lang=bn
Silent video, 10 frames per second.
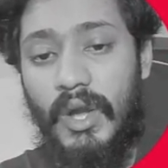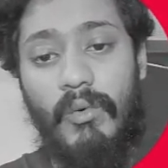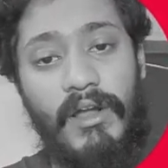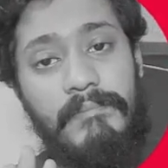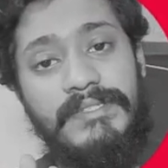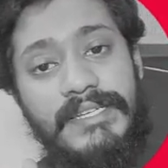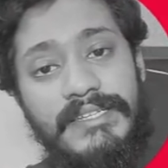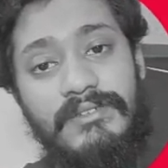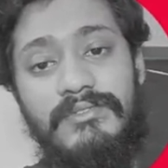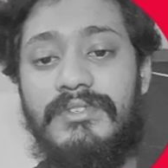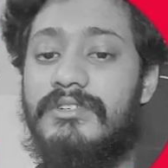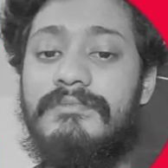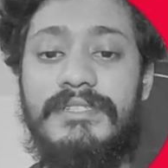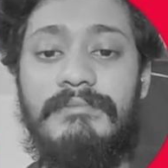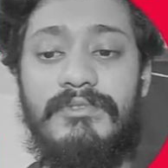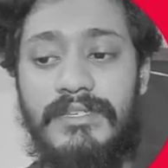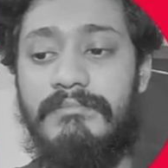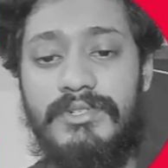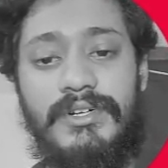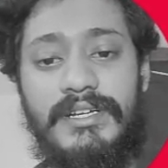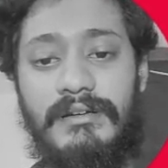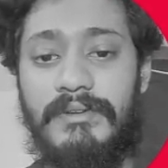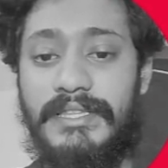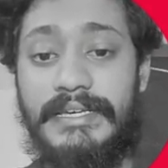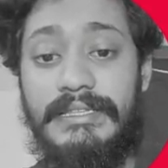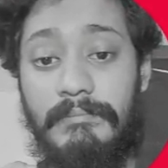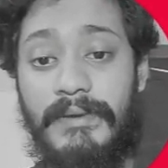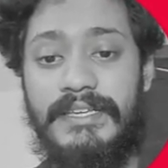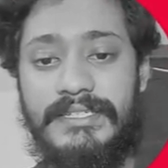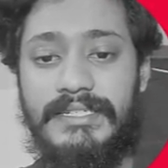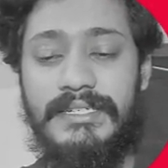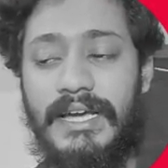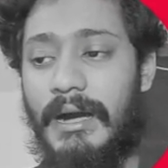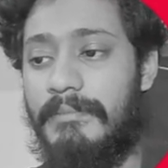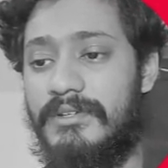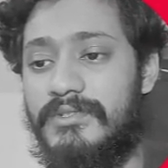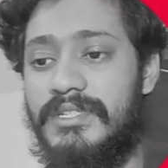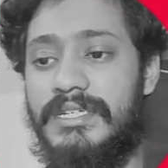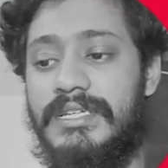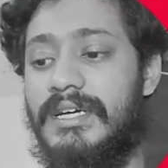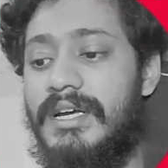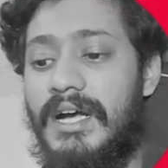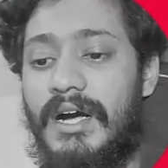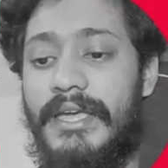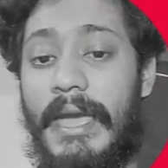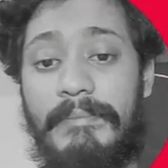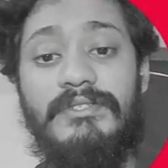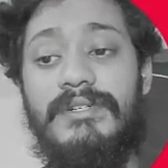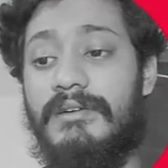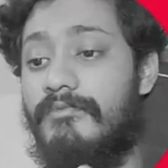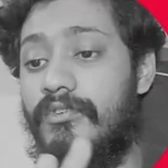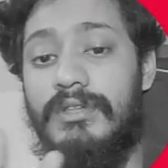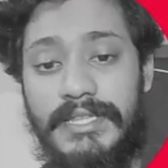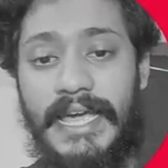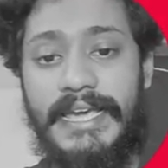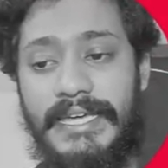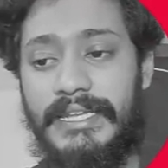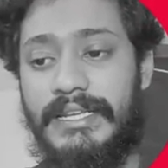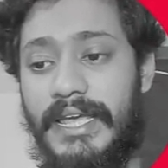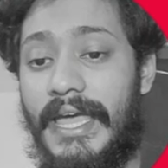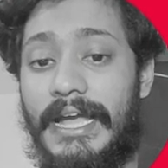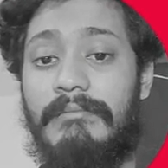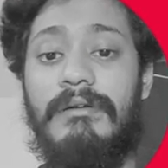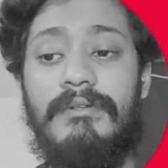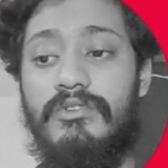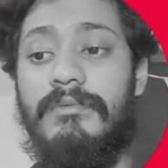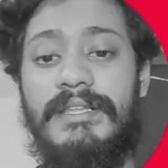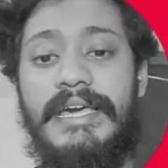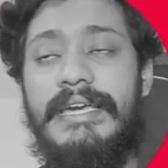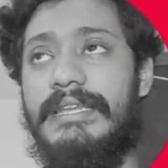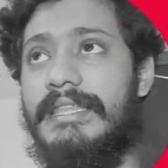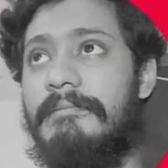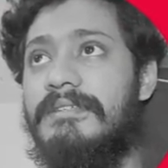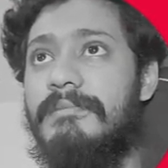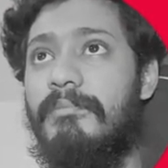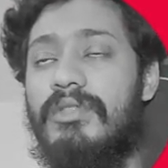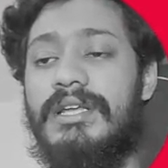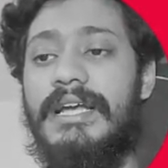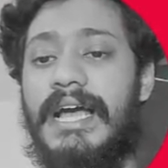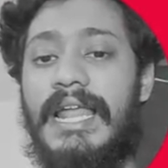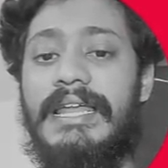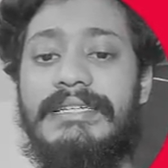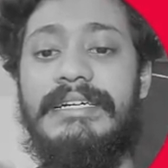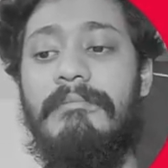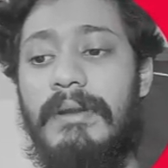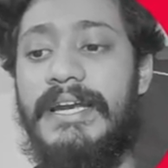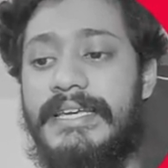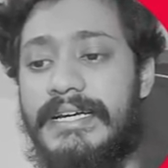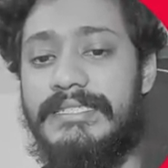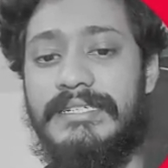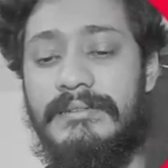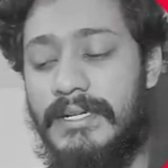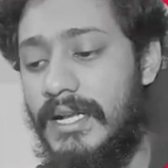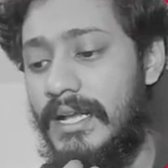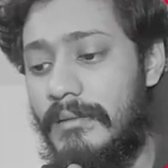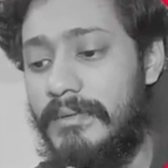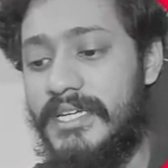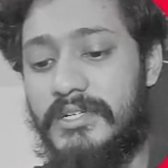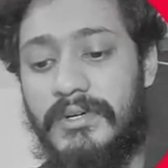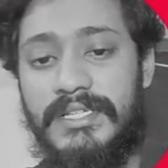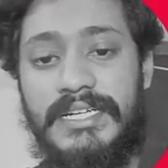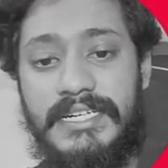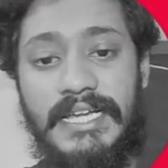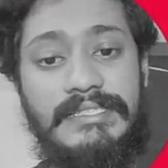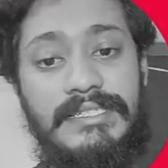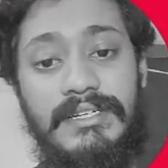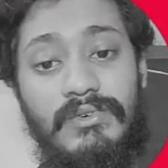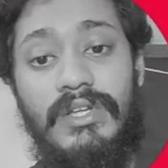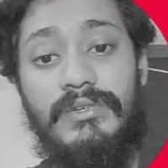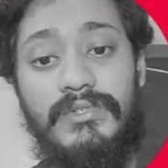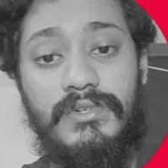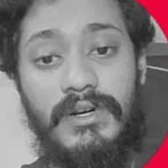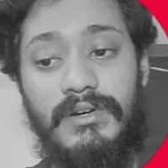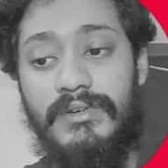ওয়ান পিসের ক্ষেত্রেও কিন্তু এরকম সেম টু সেম বিষয়টা আমরা দেখতে পেয়েছি আপনারা যদি ওই অ্যাপিসোডটা ফুল দেখেন একবার বা দুইবার দেখেন দেখবেন যে প্রত্যেকটা কালারে যে একটা ব্লেন্ডিং আছে বিশেষ করে যে ট্রানজিশনগুলো ইউজ করা